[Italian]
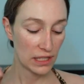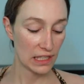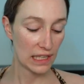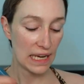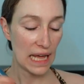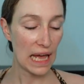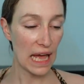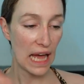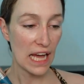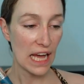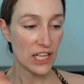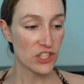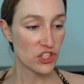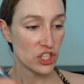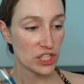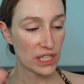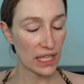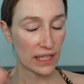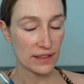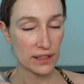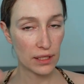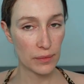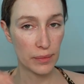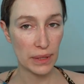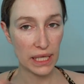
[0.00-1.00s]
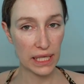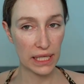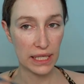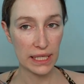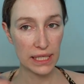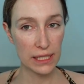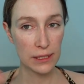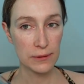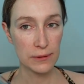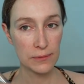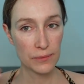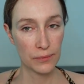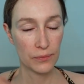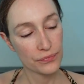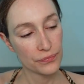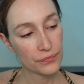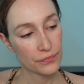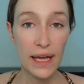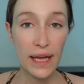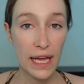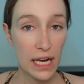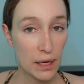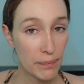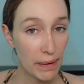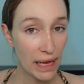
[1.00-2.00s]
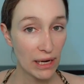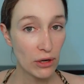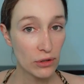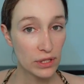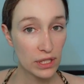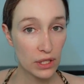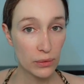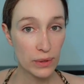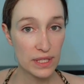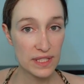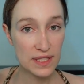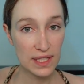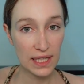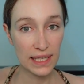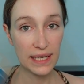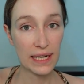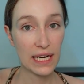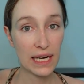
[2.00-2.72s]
la agitate bene e il bello di questa